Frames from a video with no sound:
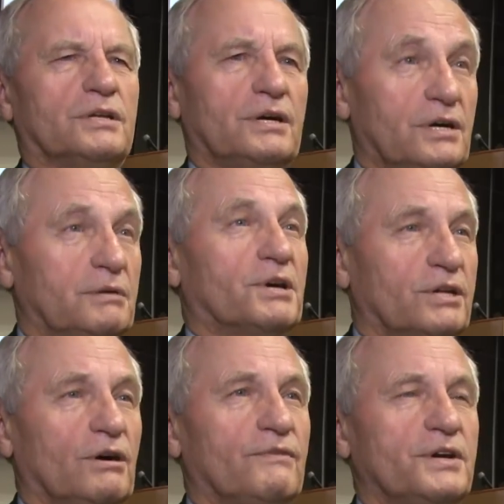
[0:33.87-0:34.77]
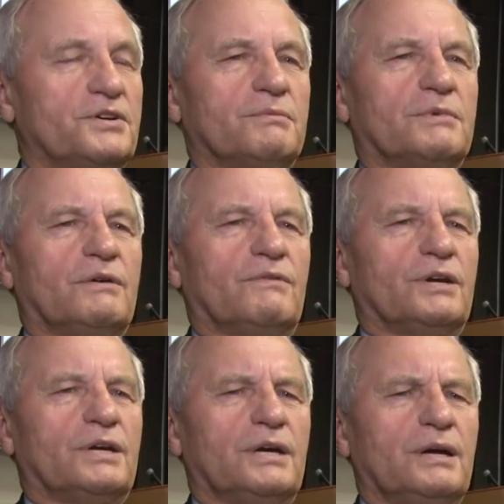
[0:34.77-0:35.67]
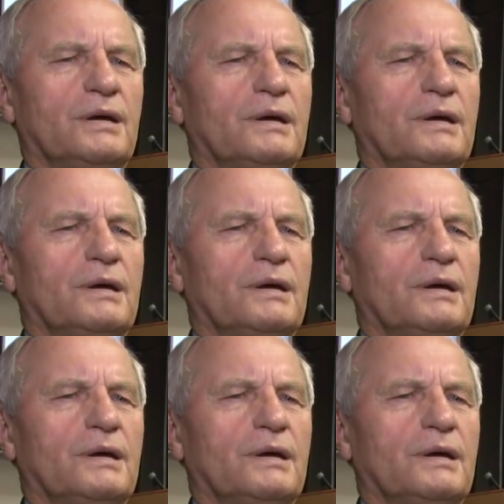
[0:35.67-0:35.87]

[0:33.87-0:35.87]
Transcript: tej hybrydowej zimnej wojny,